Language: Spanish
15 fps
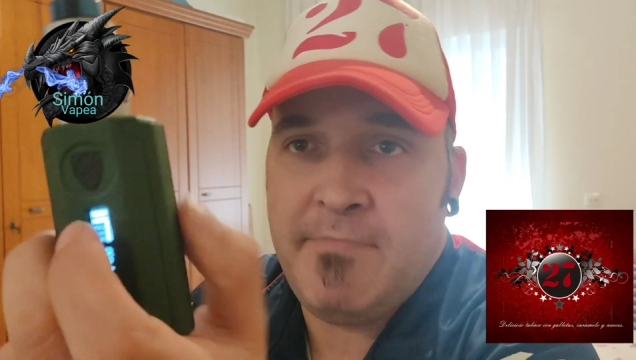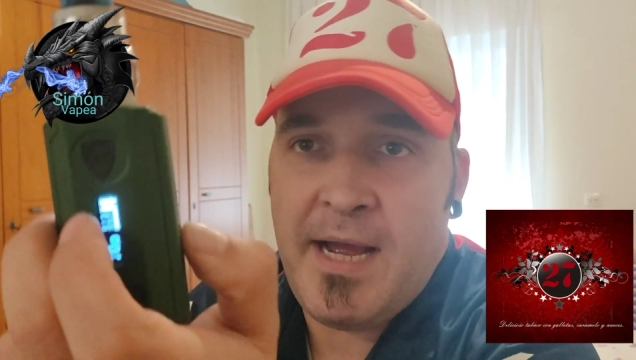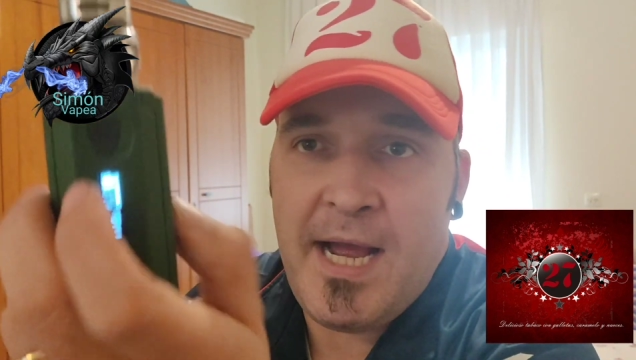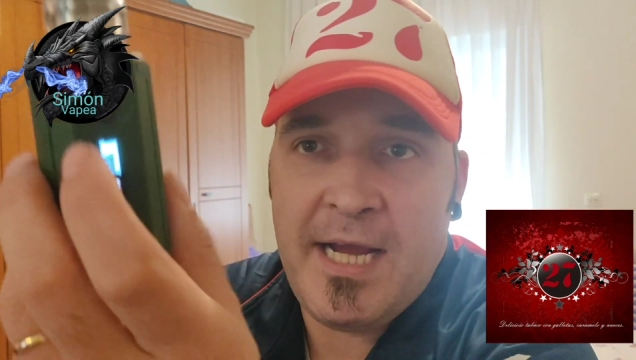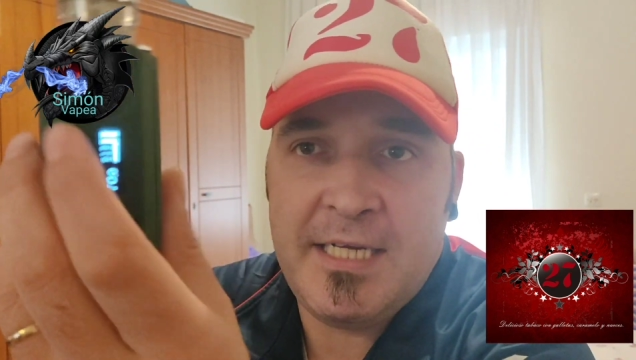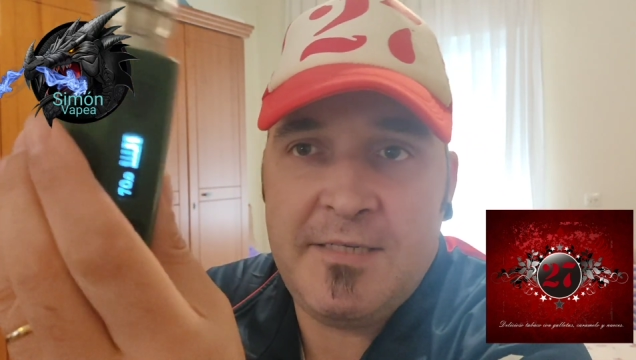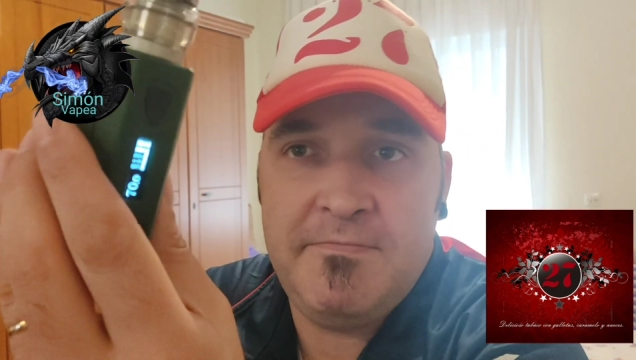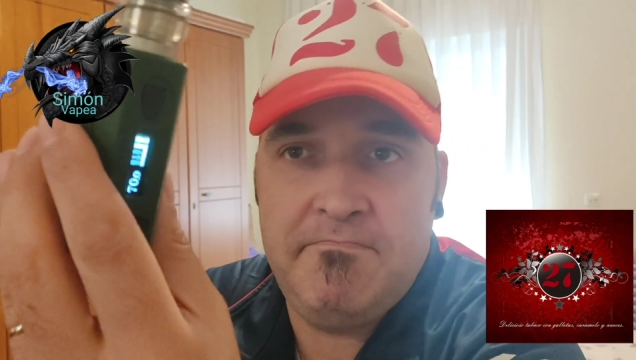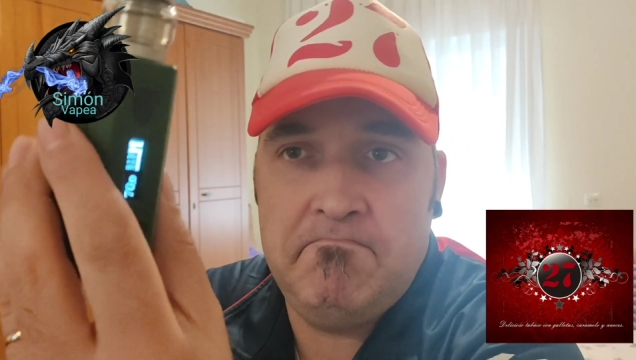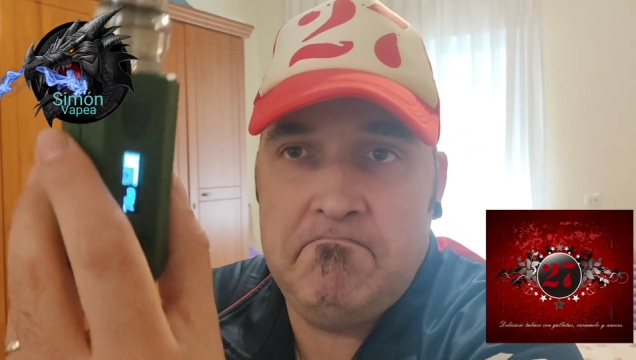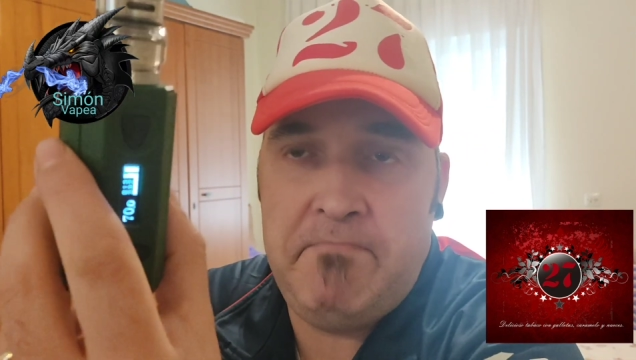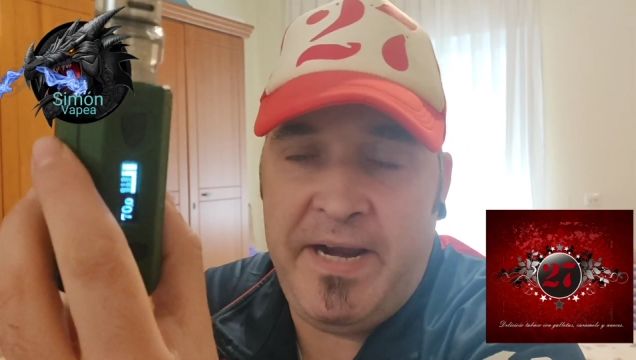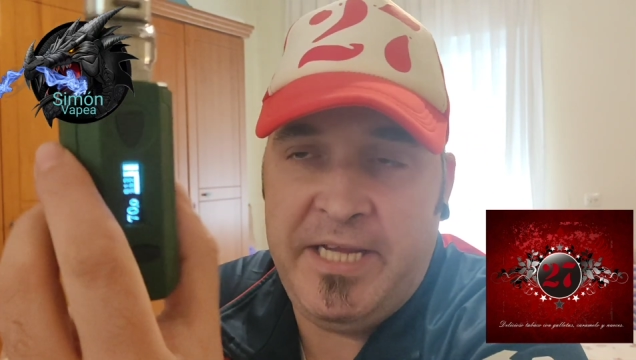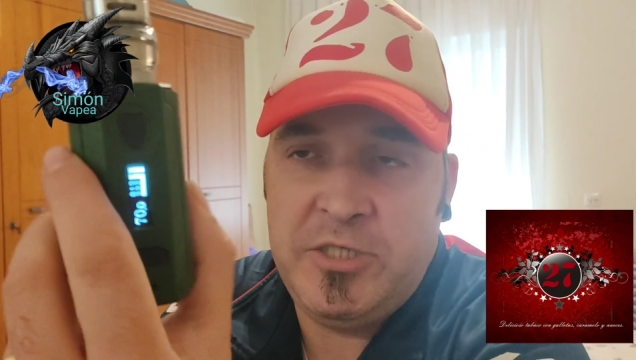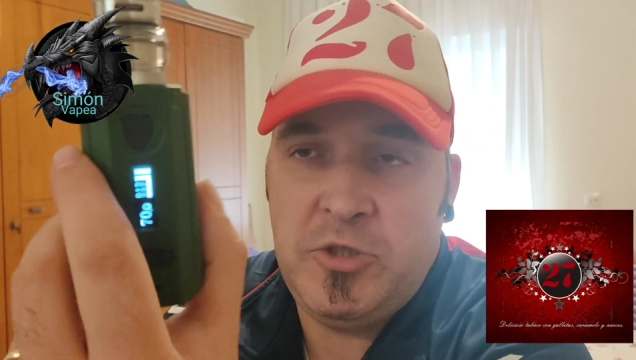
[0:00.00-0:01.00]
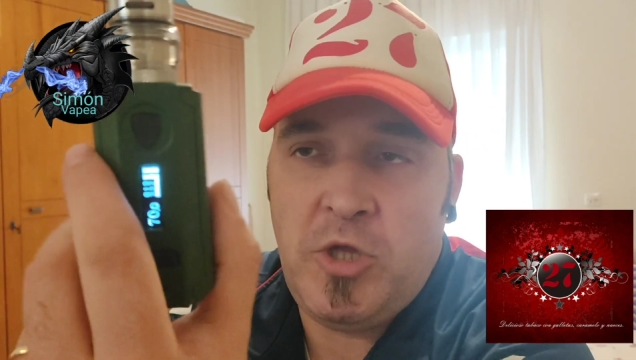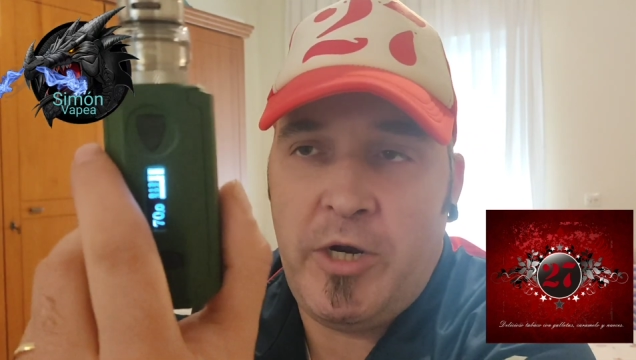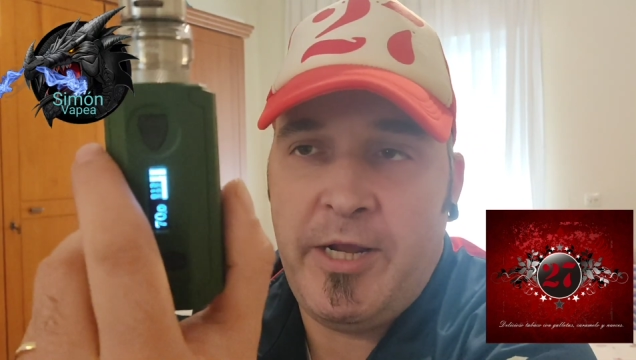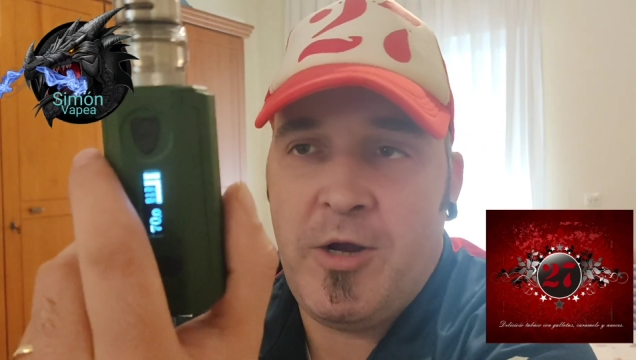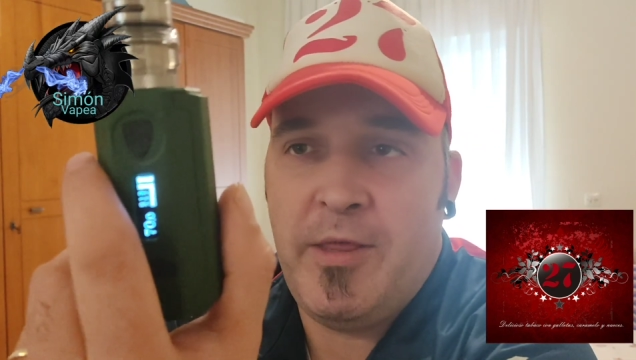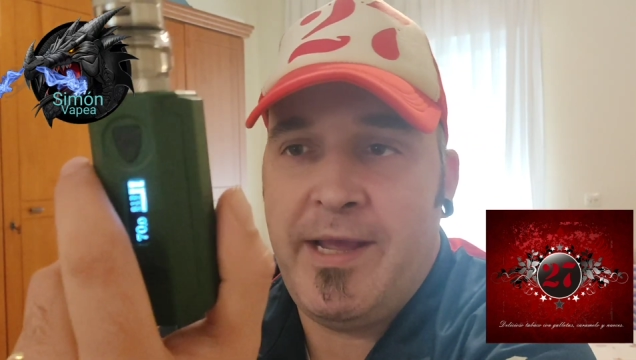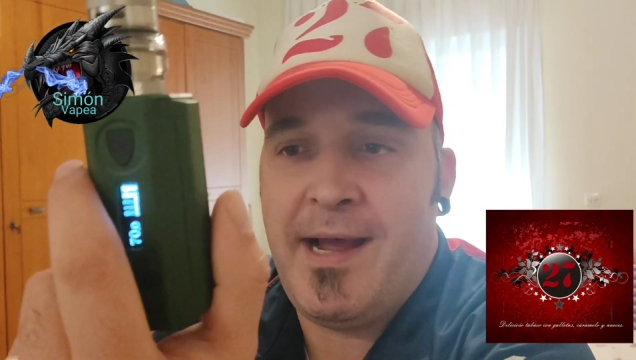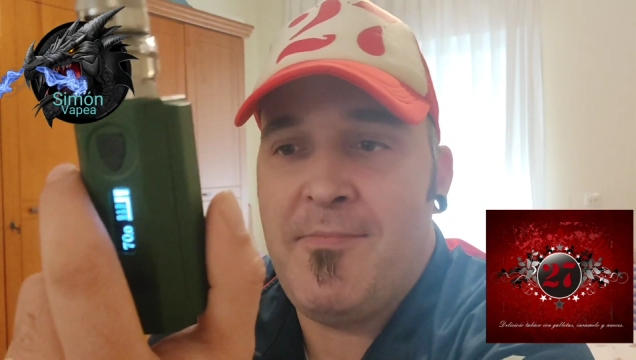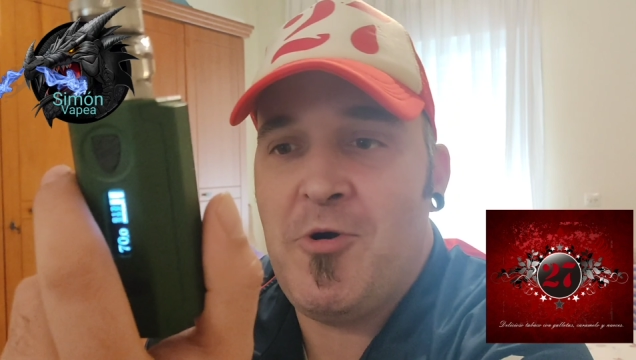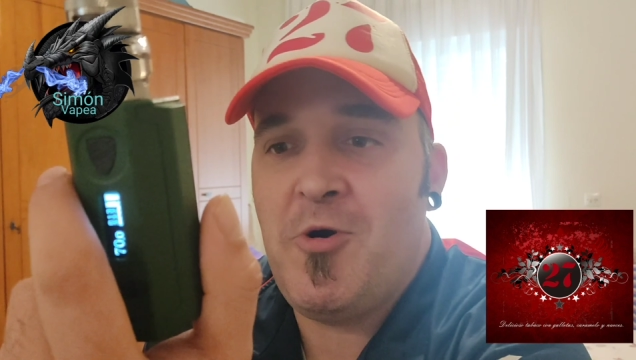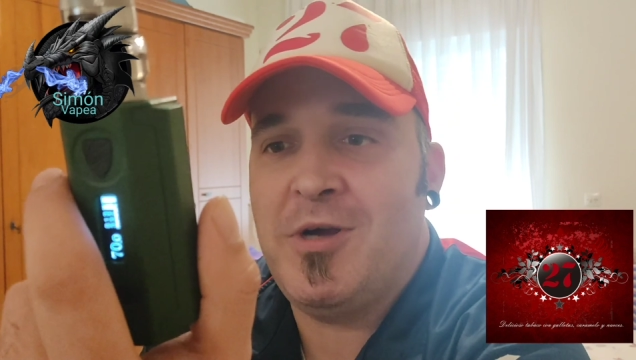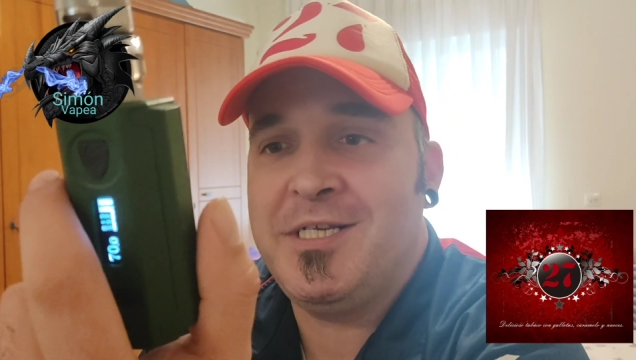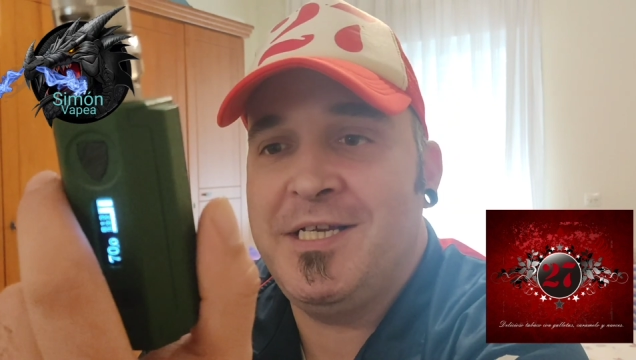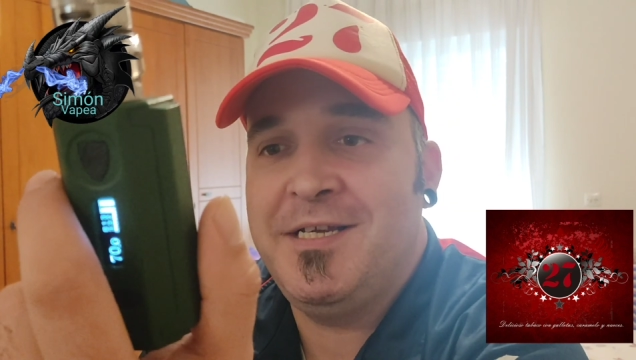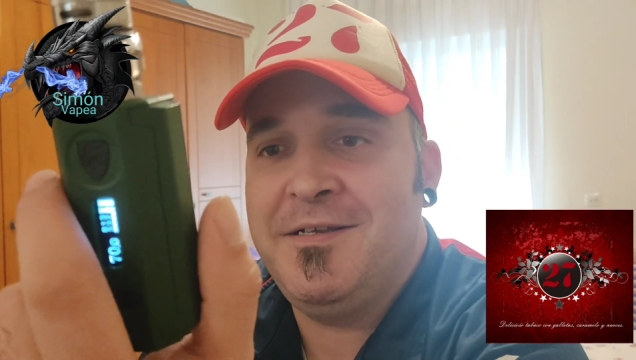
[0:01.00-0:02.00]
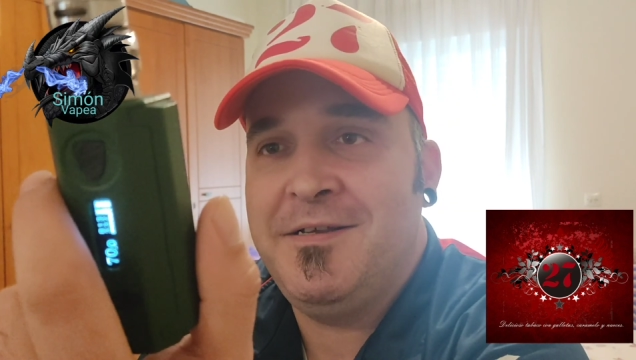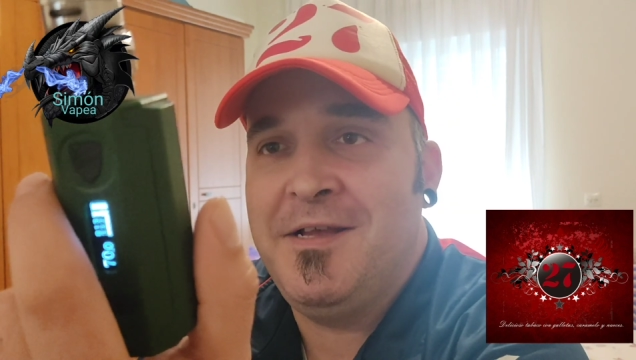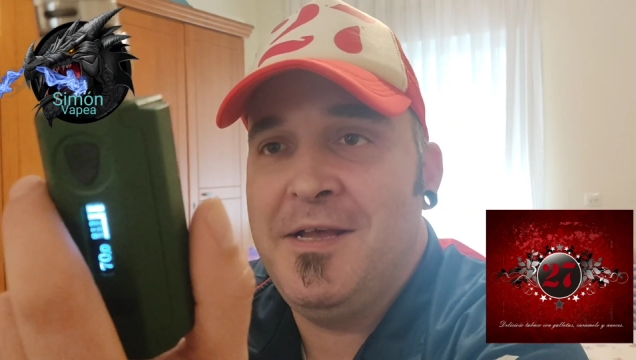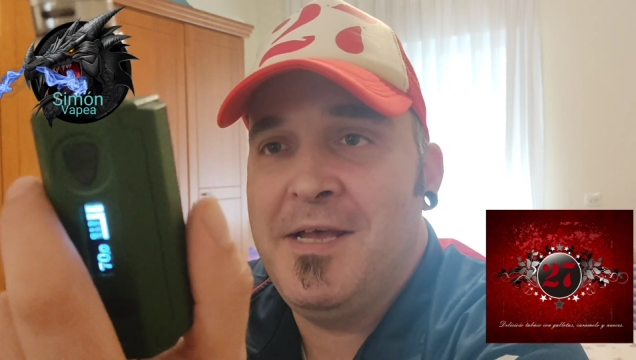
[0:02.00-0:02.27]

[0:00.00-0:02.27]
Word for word: más prehistórico, digámoslo así,